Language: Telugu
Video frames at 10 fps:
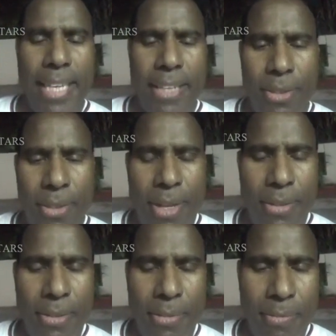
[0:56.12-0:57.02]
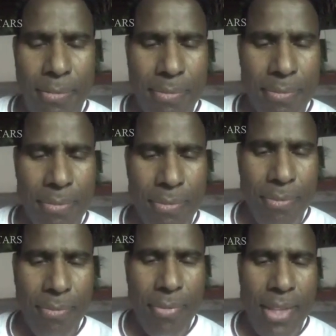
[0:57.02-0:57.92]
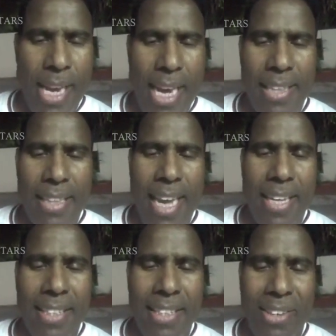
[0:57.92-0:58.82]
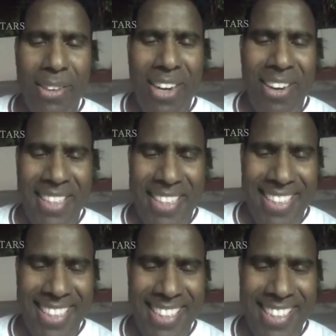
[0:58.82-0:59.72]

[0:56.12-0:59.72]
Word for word: ఎక్కడున్నావు అంత ఆనందంగా ఉన్నావు ఇటీ